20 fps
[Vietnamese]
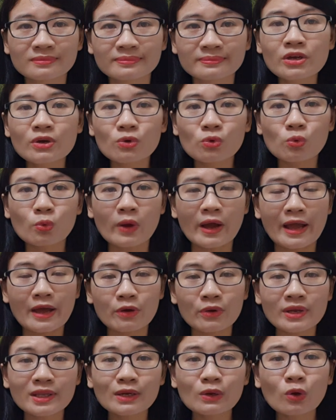hiệu quả
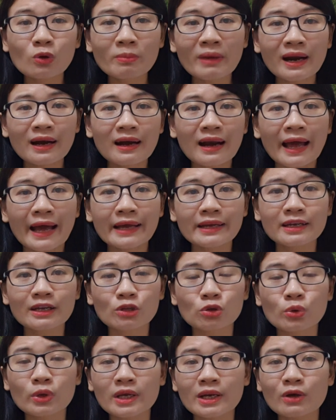retinol mang lại thì
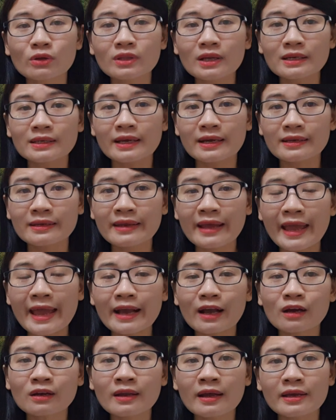tùy theo tình trạng da
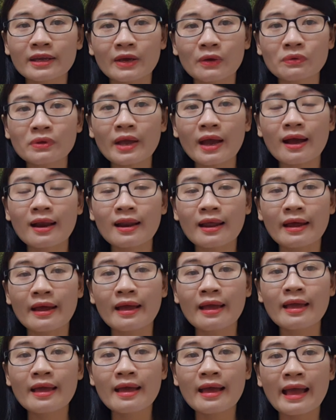có thể kéo dài là
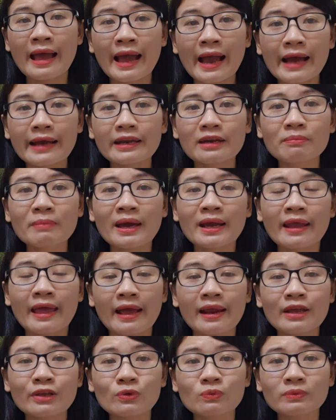2 đến 3
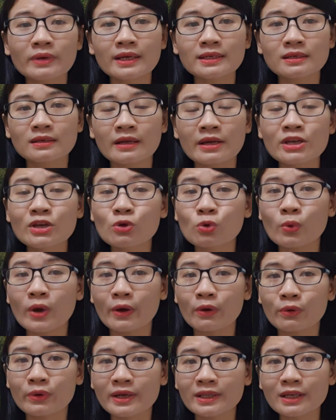tháng thì chúng ta sẽ thấy hiệu quả
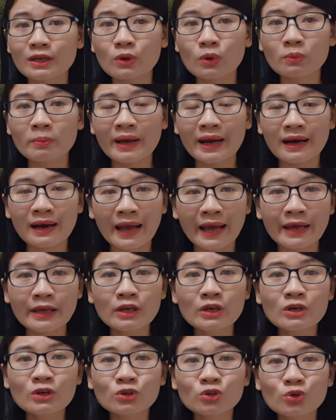của retinol mang lại.
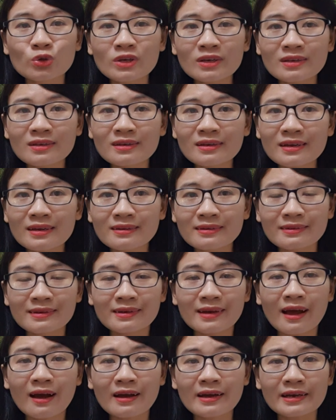Tuy nhiên,
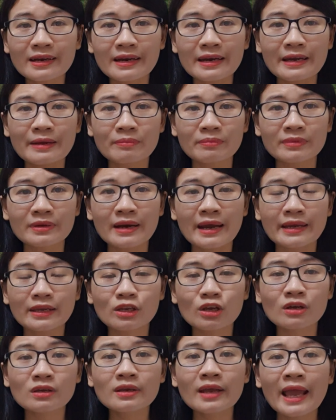thời điểm để
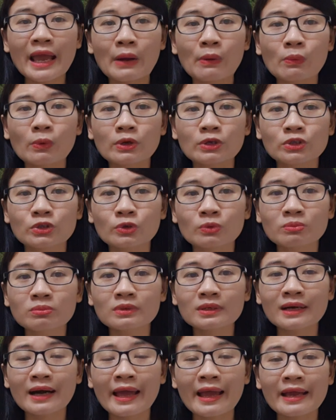cho da của chúng
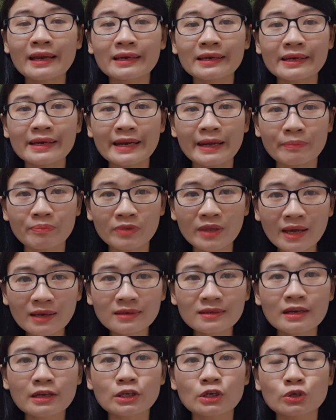ta đẹp nhất
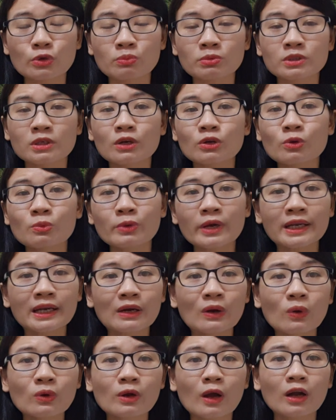khi sử dụng sodium
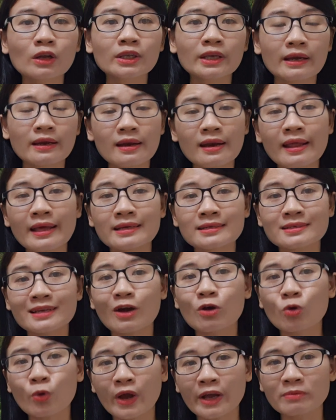retinol đó chính là
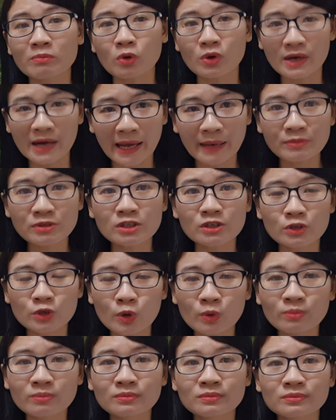sau khoảng 1 năm sử dụng.